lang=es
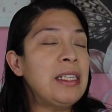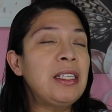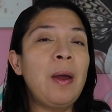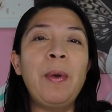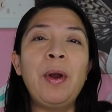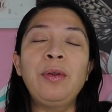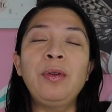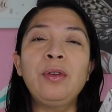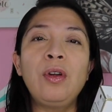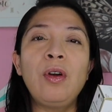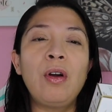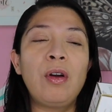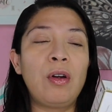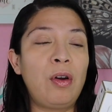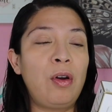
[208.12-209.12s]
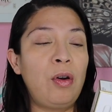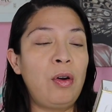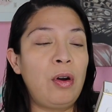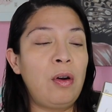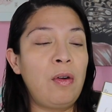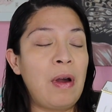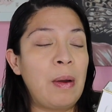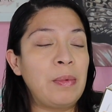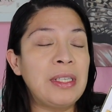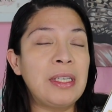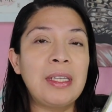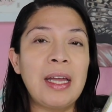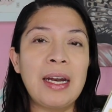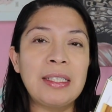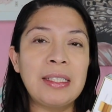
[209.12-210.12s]
este producto lo vamos a
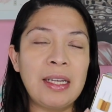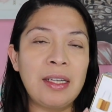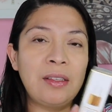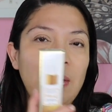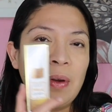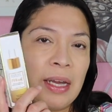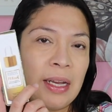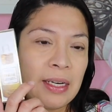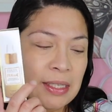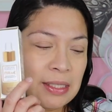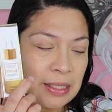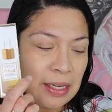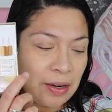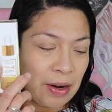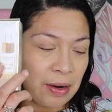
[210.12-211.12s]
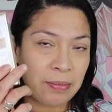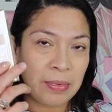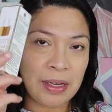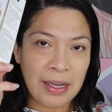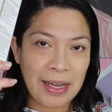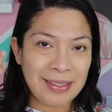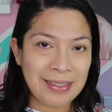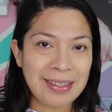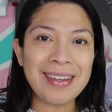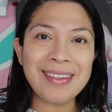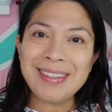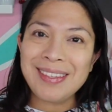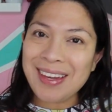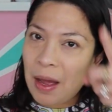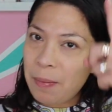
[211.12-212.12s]
estar haciendo en Instagram. Así que
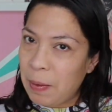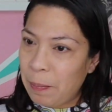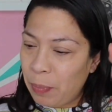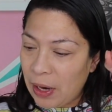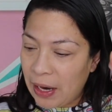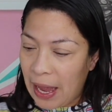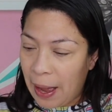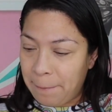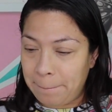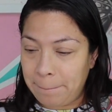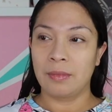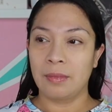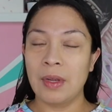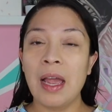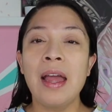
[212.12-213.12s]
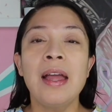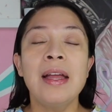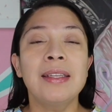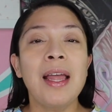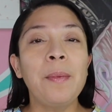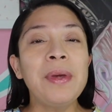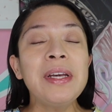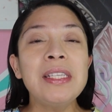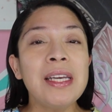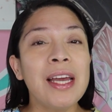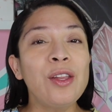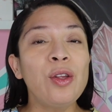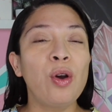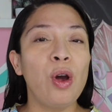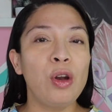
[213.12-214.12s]
síganme por allá. También
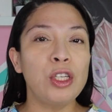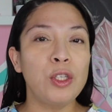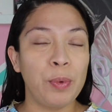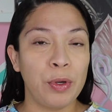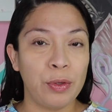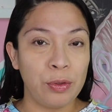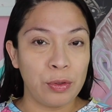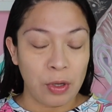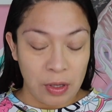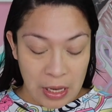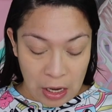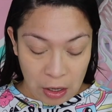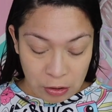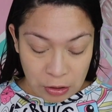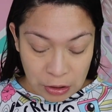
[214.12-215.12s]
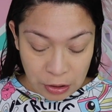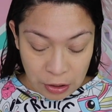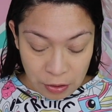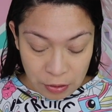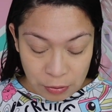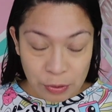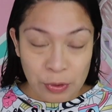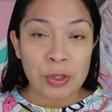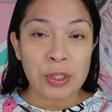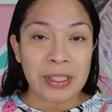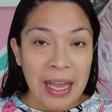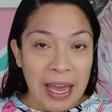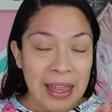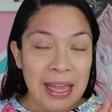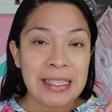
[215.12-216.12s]
siguiendo con los productos de rostro,
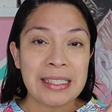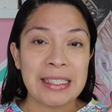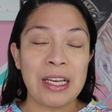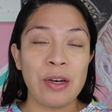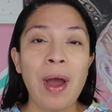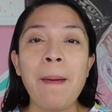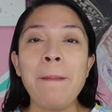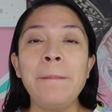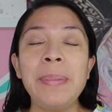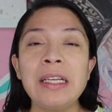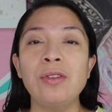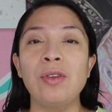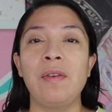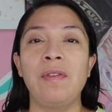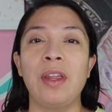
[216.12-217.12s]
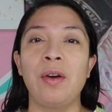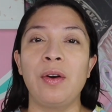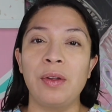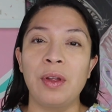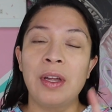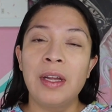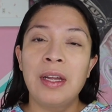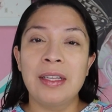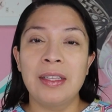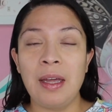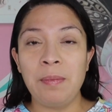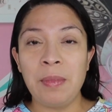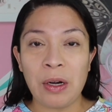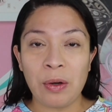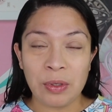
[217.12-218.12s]
ustedes si no han visto el video
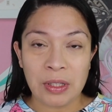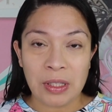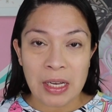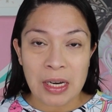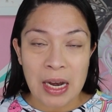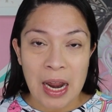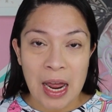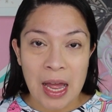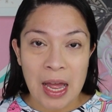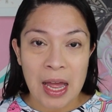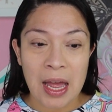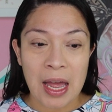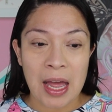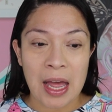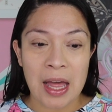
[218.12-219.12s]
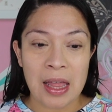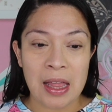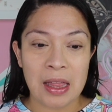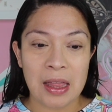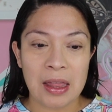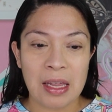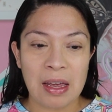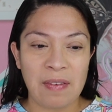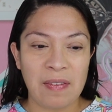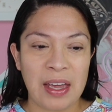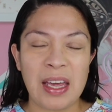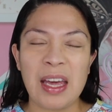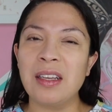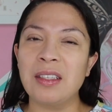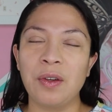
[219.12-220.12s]
de mi rutina de
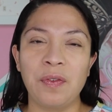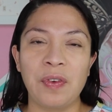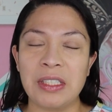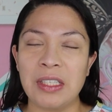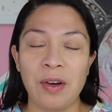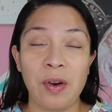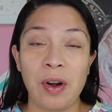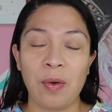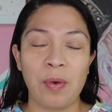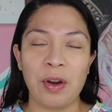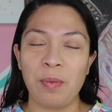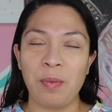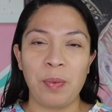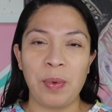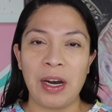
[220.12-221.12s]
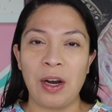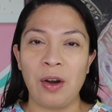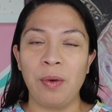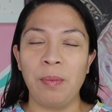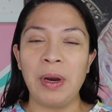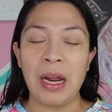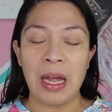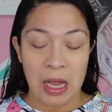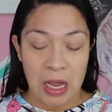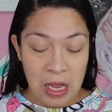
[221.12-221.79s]
belleza o facial, no recuerdo muy bien el nombre,